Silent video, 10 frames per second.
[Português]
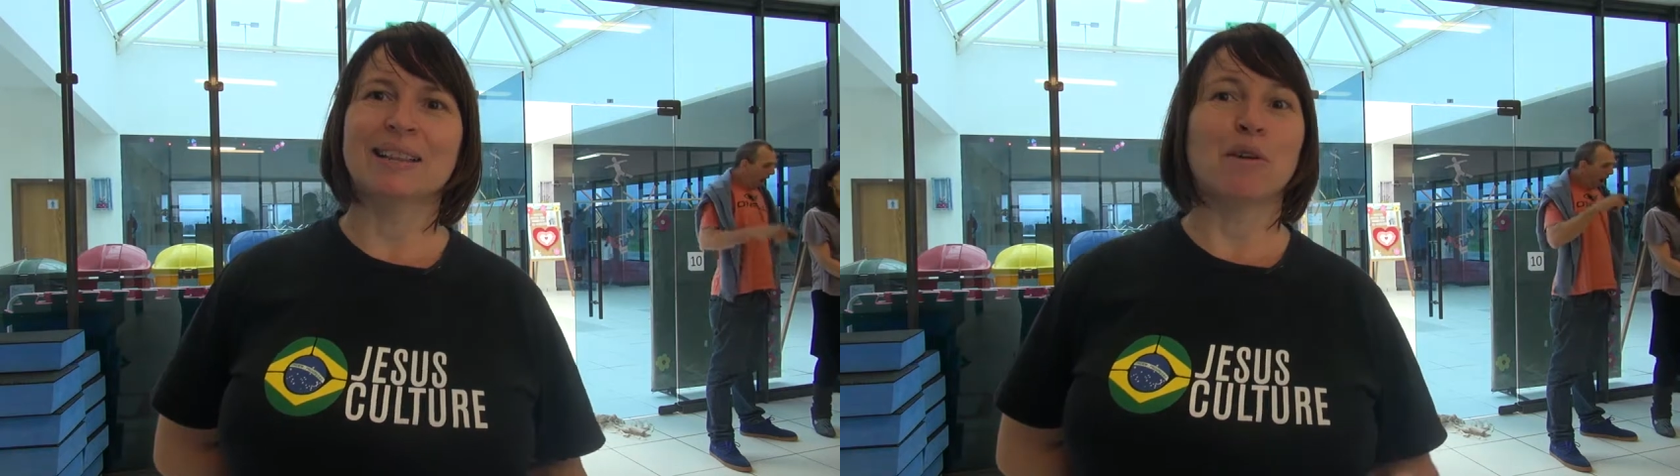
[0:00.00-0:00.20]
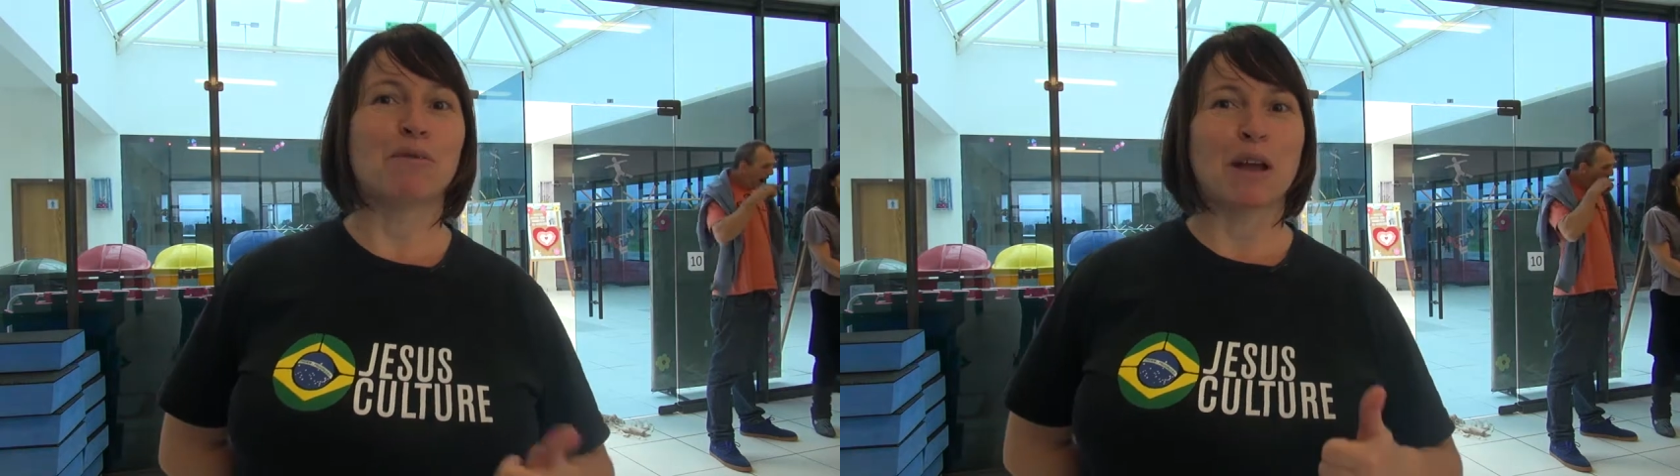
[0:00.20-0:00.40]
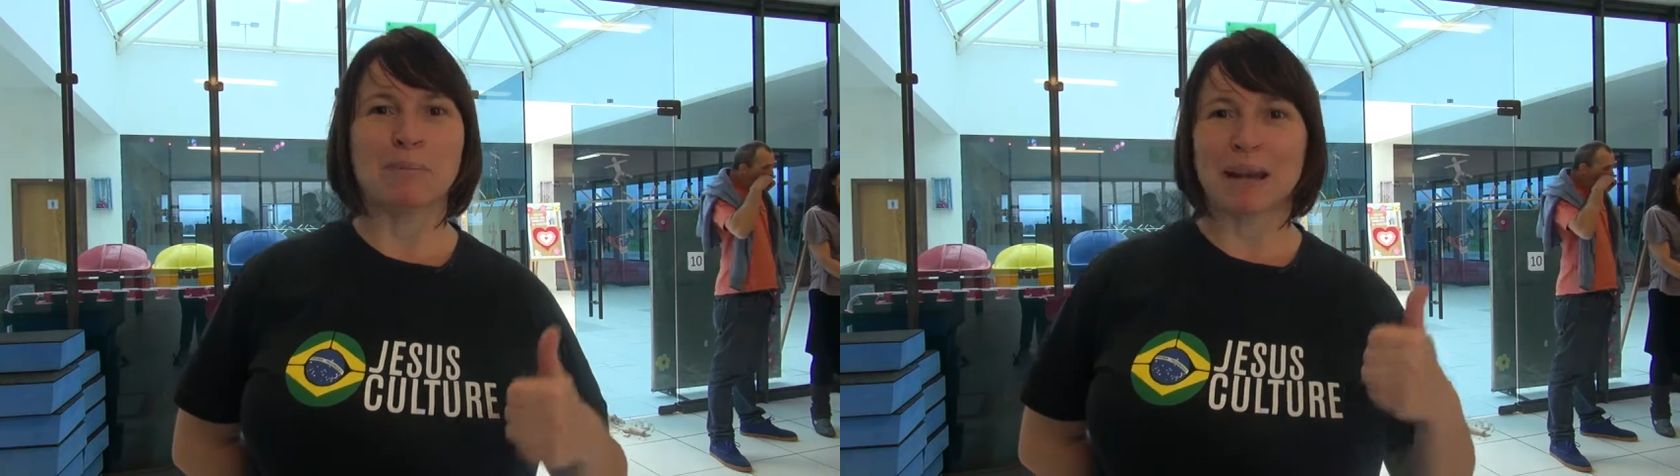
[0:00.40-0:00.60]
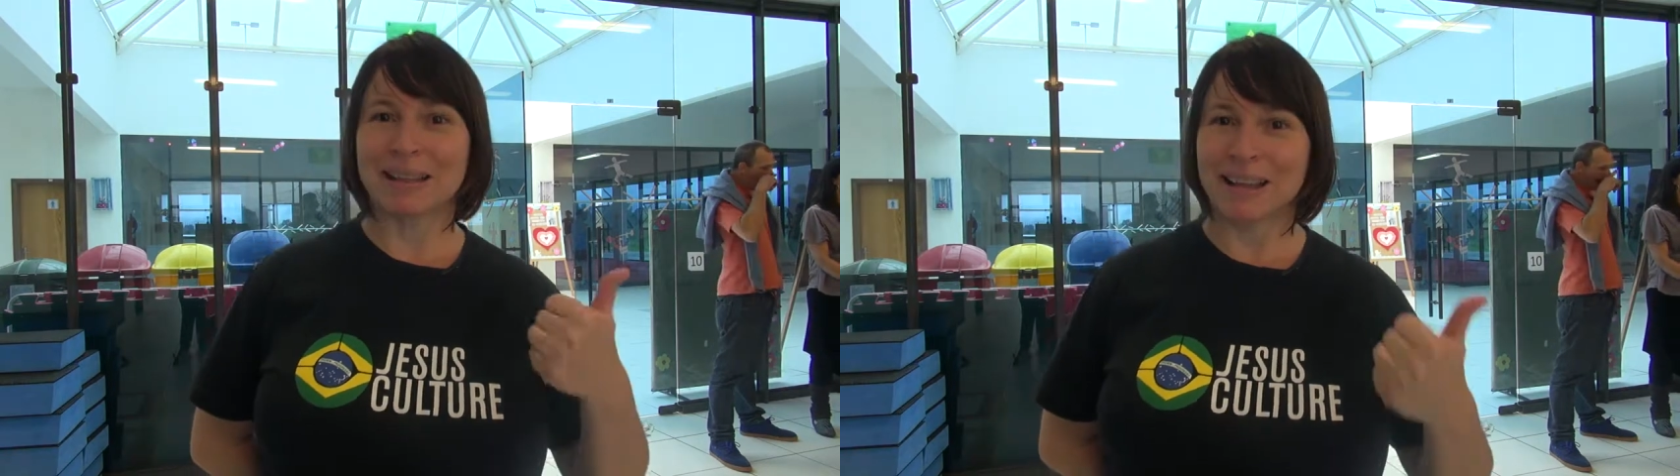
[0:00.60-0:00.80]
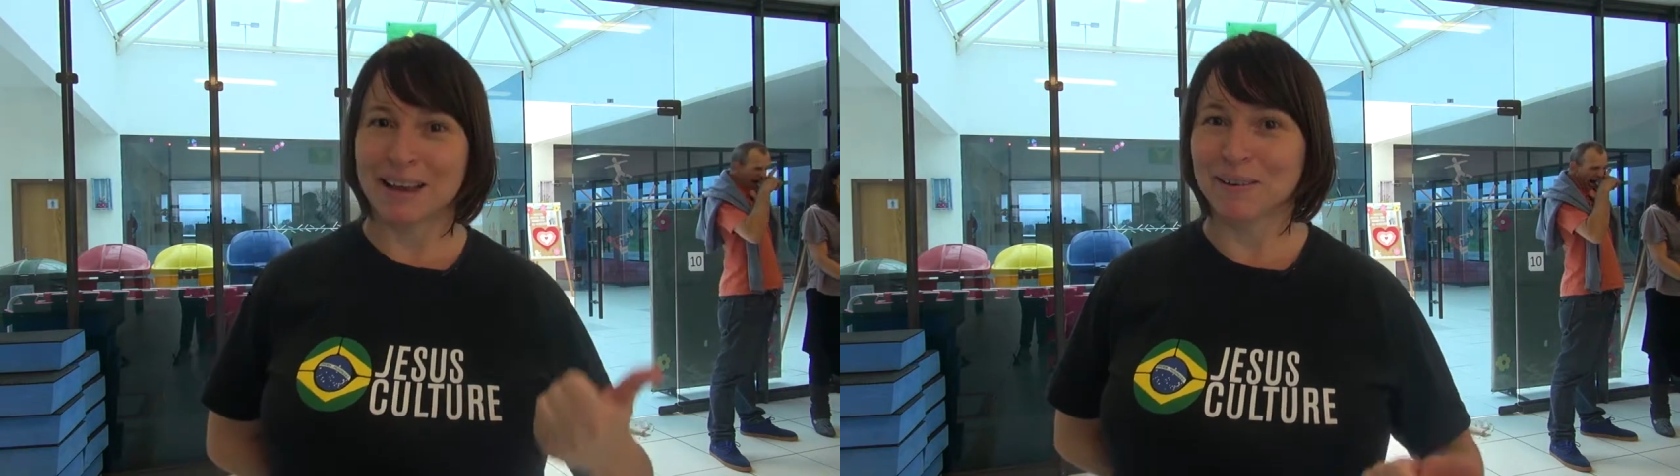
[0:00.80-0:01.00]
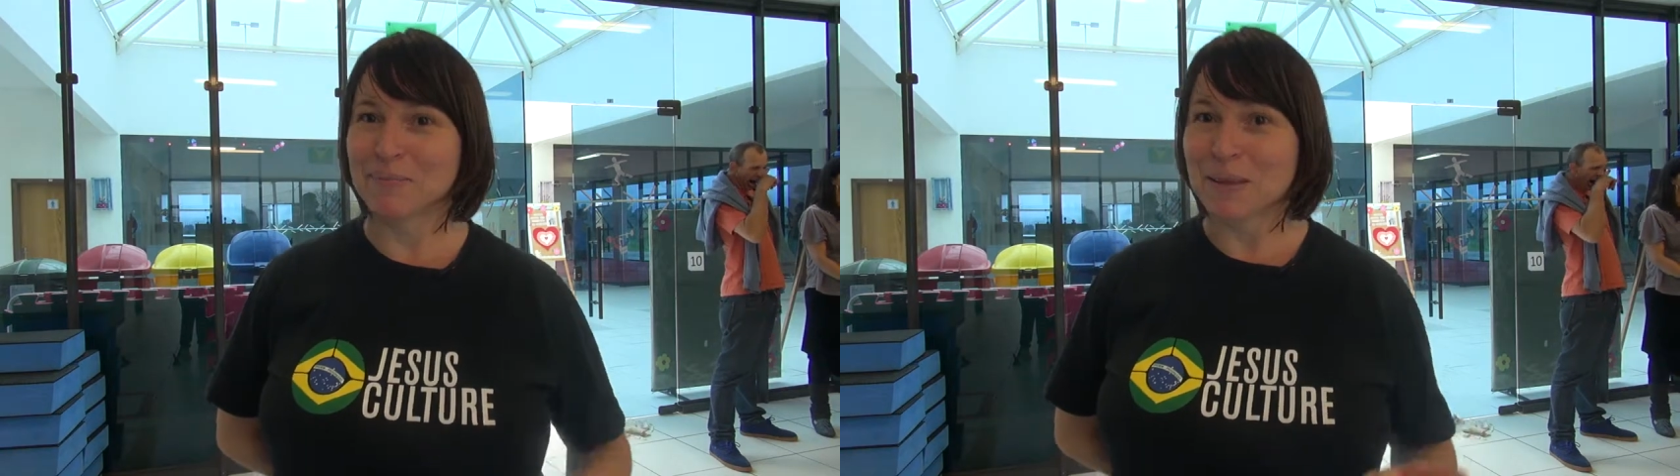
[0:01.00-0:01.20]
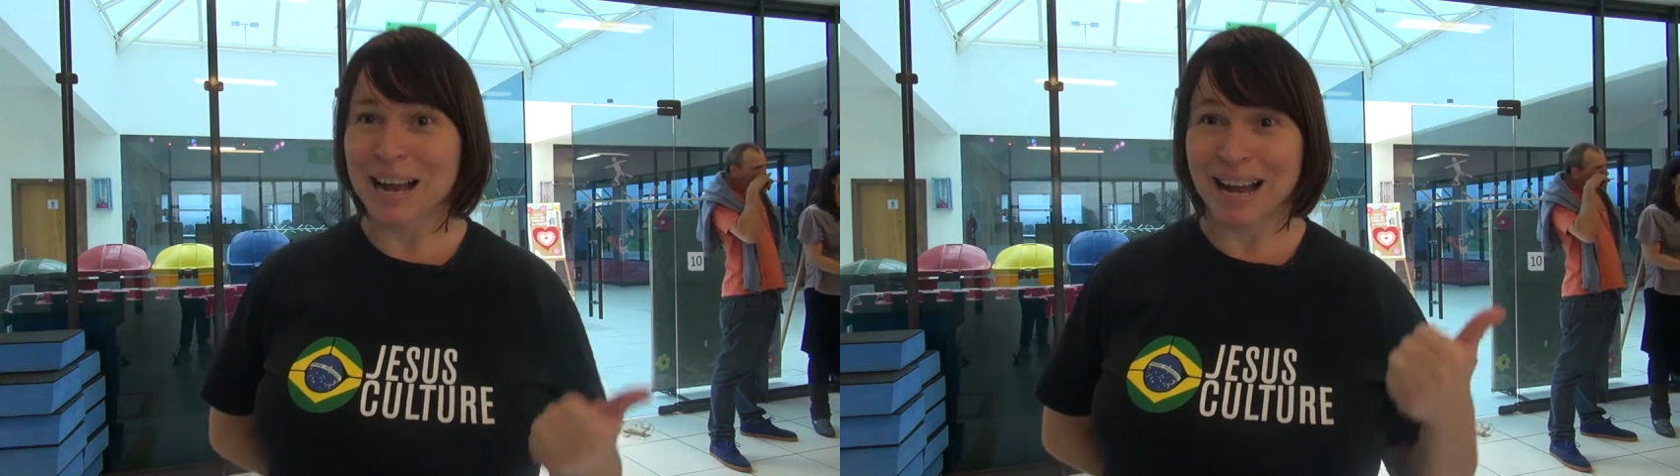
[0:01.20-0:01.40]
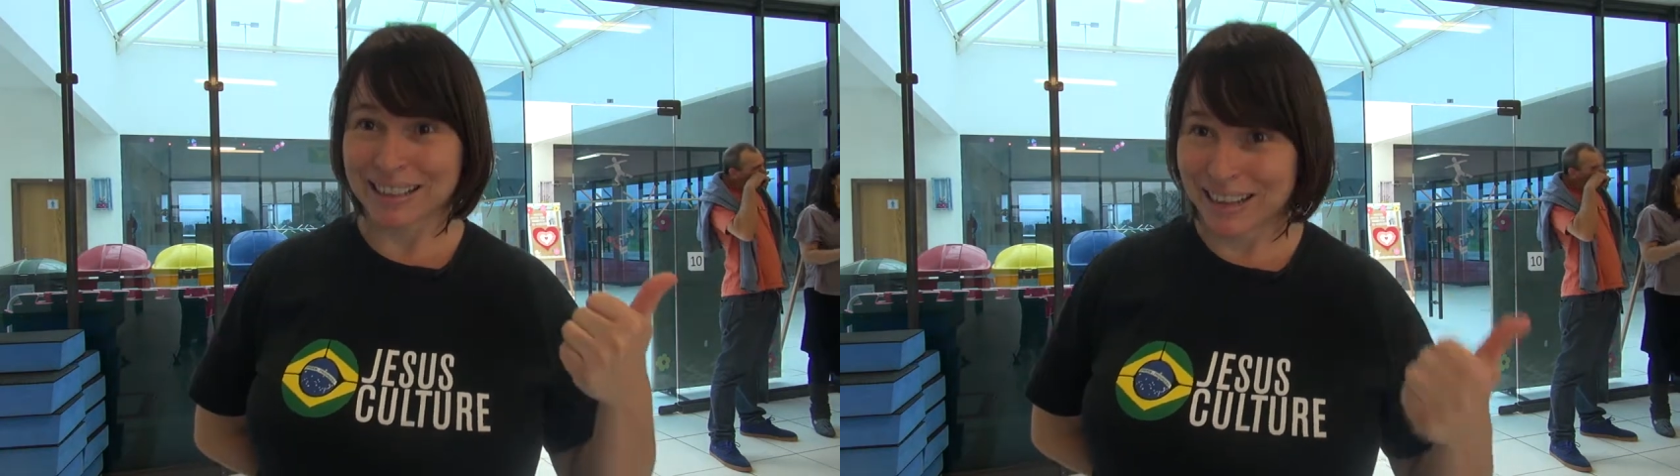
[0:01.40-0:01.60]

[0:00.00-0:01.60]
Então eu fui aprender a